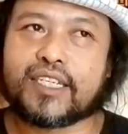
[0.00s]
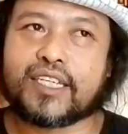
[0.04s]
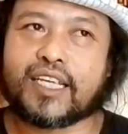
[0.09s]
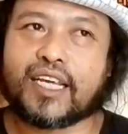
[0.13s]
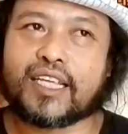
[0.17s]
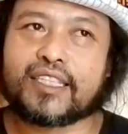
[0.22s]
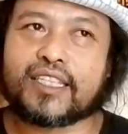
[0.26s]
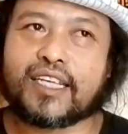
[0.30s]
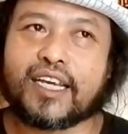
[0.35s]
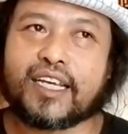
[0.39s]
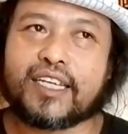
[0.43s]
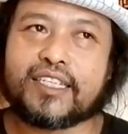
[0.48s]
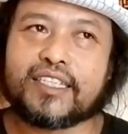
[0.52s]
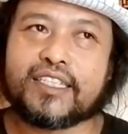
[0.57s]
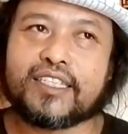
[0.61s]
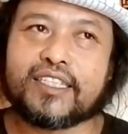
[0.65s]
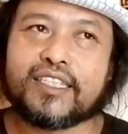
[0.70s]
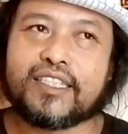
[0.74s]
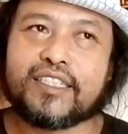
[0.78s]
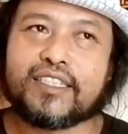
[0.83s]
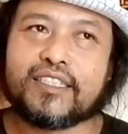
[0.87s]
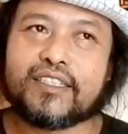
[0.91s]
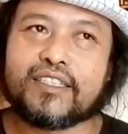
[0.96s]
Ternyata
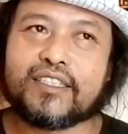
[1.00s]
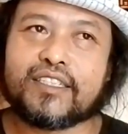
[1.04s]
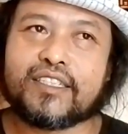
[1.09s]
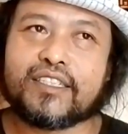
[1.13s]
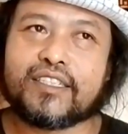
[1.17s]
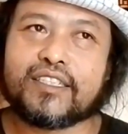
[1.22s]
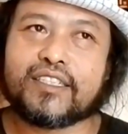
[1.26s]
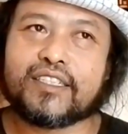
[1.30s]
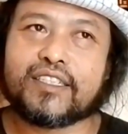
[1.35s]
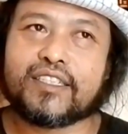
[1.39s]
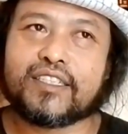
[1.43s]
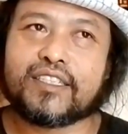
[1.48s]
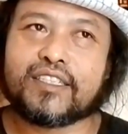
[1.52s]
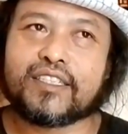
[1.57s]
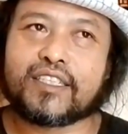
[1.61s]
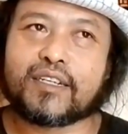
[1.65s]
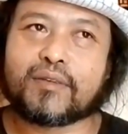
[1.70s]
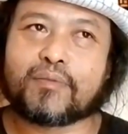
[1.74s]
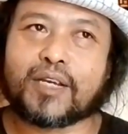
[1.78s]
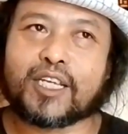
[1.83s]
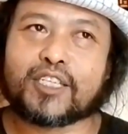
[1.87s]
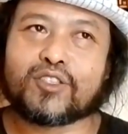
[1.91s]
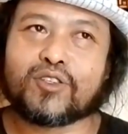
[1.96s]
ini
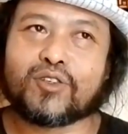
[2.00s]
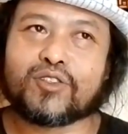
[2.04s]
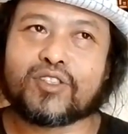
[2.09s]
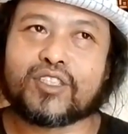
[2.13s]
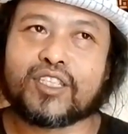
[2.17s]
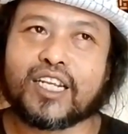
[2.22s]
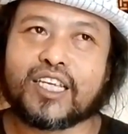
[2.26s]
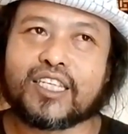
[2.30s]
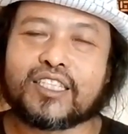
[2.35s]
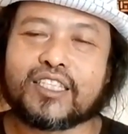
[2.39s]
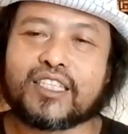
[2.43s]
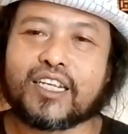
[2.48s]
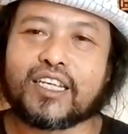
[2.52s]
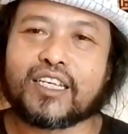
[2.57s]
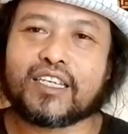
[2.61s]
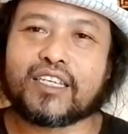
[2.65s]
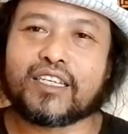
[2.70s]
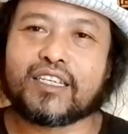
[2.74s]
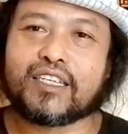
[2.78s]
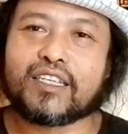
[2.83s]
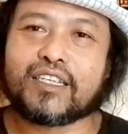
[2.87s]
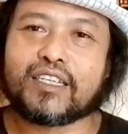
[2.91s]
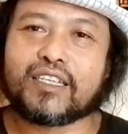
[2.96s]
termasuk
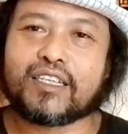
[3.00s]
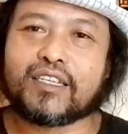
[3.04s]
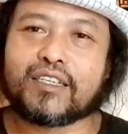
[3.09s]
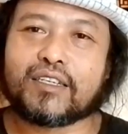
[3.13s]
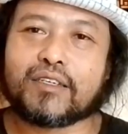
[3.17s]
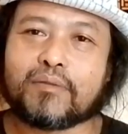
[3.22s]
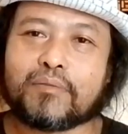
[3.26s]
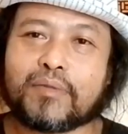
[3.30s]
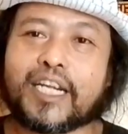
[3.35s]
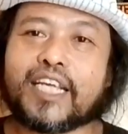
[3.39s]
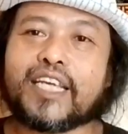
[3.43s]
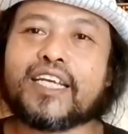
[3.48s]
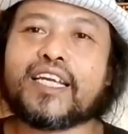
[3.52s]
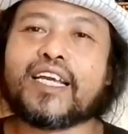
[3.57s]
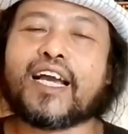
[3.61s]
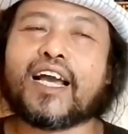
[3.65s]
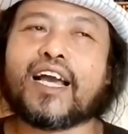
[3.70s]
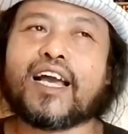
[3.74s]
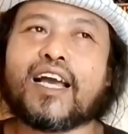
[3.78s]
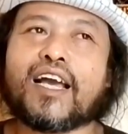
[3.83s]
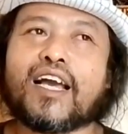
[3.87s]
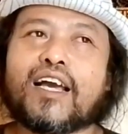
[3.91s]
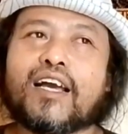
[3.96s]
trik-trik
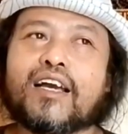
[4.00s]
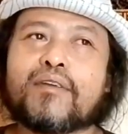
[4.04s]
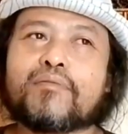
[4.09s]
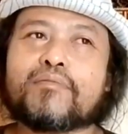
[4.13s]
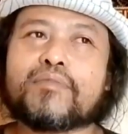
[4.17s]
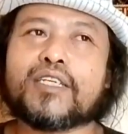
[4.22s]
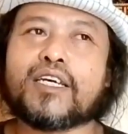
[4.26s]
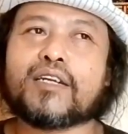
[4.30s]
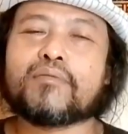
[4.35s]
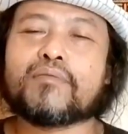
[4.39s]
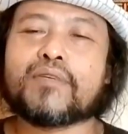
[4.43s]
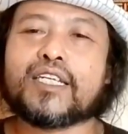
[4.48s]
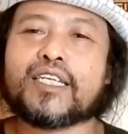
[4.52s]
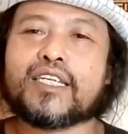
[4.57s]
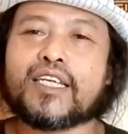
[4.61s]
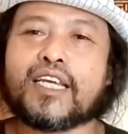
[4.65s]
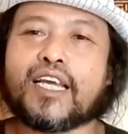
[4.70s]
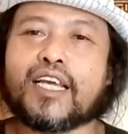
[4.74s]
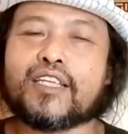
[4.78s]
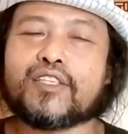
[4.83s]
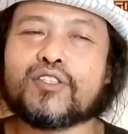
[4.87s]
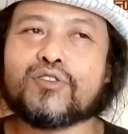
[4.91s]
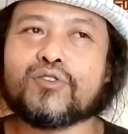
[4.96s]
mereka biar
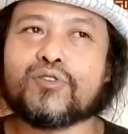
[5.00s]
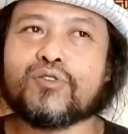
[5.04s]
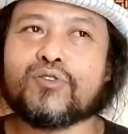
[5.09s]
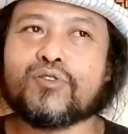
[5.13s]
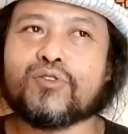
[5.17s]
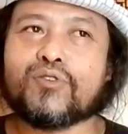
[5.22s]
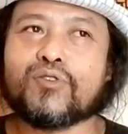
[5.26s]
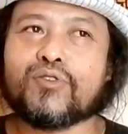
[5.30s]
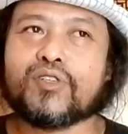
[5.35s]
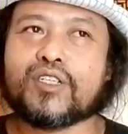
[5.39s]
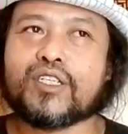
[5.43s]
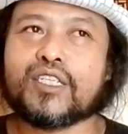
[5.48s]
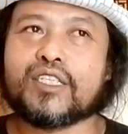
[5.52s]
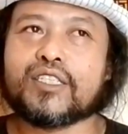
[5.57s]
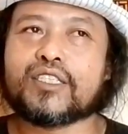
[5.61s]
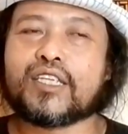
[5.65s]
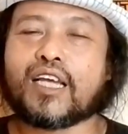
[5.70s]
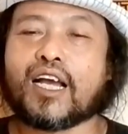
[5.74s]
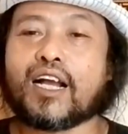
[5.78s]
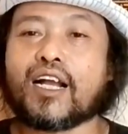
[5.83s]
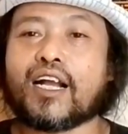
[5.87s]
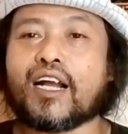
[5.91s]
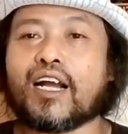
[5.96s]
mereka itu
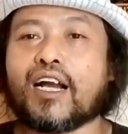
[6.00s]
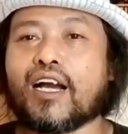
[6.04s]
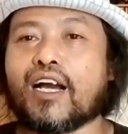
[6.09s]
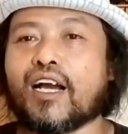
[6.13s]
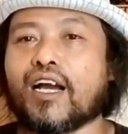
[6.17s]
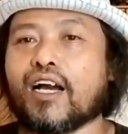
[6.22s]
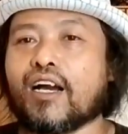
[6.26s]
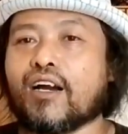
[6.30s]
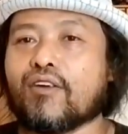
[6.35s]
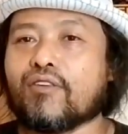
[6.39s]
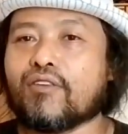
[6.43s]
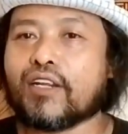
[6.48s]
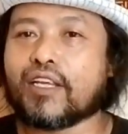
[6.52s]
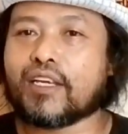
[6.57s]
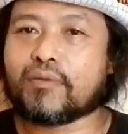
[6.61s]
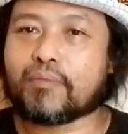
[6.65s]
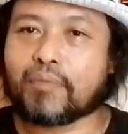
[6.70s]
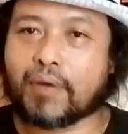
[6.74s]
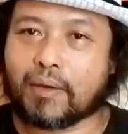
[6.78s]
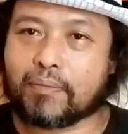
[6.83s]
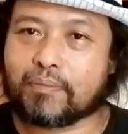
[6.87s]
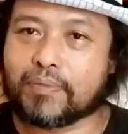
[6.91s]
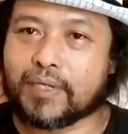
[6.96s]
disangka
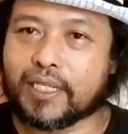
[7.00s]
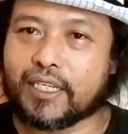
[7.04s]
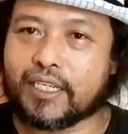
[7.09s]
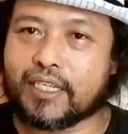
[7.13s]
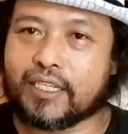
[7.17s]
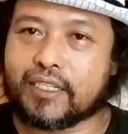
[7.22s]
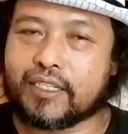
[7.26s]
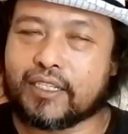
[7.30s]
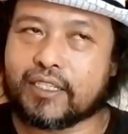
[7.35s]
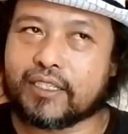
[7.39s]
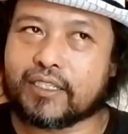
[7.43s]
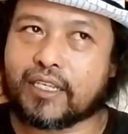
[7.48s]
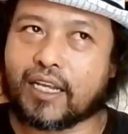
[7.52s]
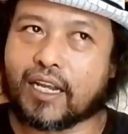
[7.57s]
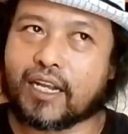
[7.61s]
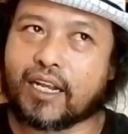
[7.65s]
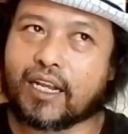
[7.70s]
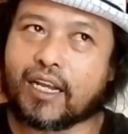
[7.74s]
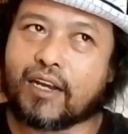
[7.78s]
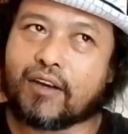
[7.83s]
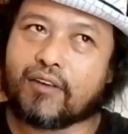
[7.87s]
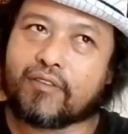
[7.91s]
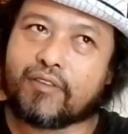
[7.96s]
oleh publik,
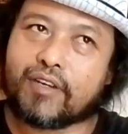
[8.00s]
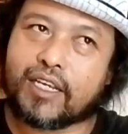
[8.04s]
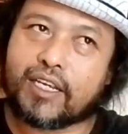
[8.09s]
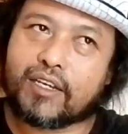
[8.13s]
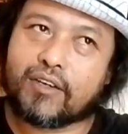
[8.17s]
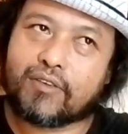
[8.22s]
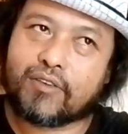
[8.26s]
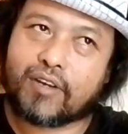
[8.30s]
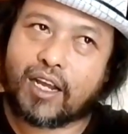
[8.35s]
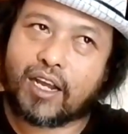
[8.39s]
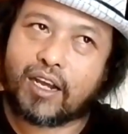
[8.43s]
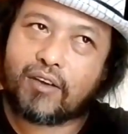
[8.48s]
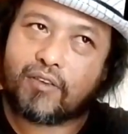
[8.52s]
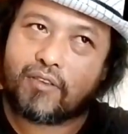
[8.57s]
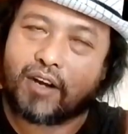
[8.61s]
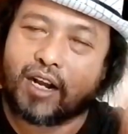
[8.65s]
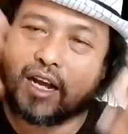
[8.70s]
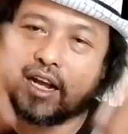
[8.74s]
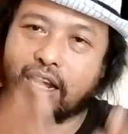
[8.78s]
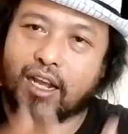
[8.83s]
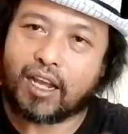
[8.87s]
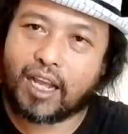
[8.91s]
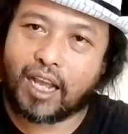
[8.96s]
disangka oleh
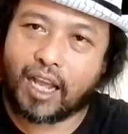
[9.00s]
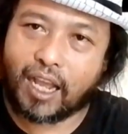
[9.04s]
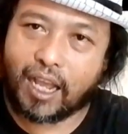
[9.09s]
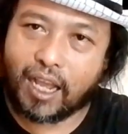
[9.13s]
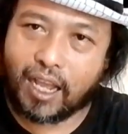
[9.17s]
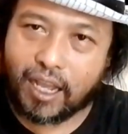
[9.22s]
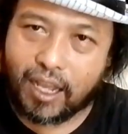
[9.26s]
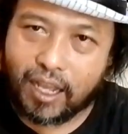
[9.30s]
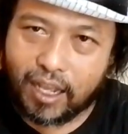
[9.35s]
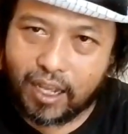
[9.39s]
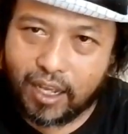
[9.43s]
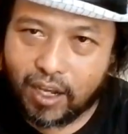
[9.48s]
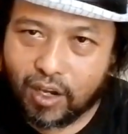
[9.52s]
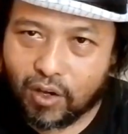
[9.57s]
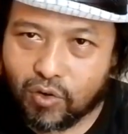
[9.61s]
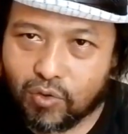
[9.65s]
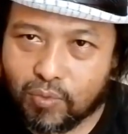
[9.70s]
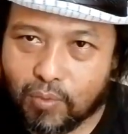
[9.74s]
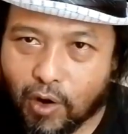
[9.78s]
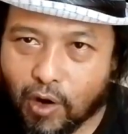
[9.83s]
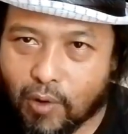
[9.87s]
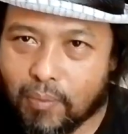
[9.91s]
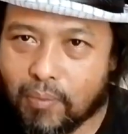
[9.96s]
orang-orang
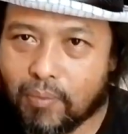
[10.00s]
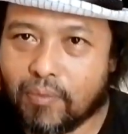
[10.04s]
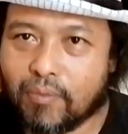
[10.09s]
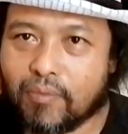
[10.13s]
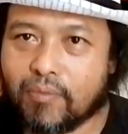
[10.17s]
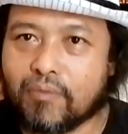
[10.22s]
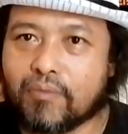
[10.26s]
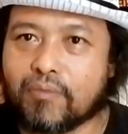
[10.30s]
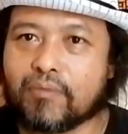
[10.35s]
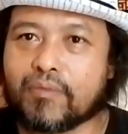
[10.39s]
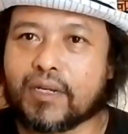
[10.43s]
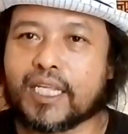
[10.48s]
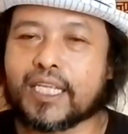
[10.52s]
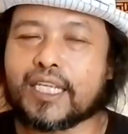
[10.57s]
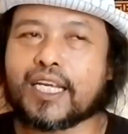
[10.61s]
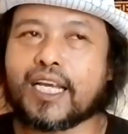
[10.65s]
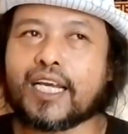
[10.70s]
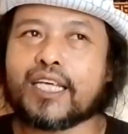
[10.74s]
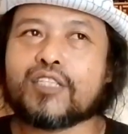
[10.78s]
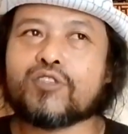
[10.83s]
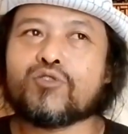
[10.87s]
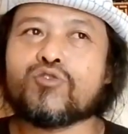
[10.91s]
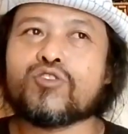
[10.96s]
umum,
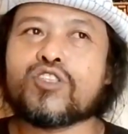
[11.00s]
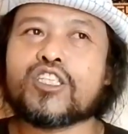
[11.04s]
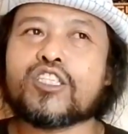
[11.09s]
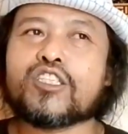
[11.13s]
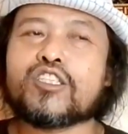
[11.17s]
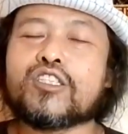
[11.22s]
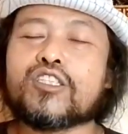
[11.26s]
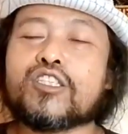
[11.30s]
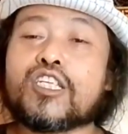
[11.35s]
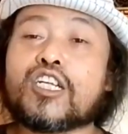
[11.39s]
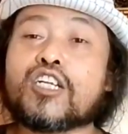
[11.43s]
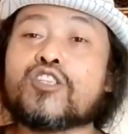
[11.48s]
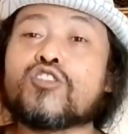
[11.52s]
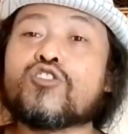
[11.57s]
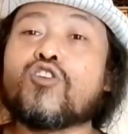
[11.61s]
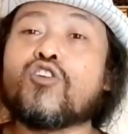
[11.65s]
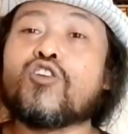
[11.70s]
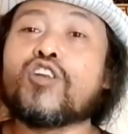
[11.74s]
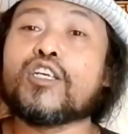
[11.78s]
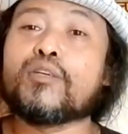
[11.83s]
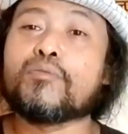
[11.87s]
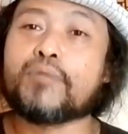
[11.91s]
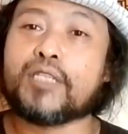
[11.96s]
mereka itu
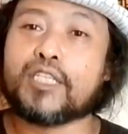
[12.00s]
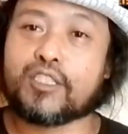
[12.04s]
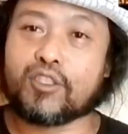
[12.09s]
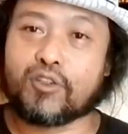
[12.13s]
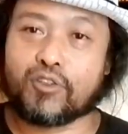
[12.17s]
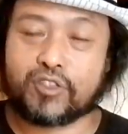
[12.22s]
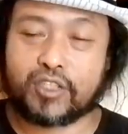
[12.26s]
terdolimi.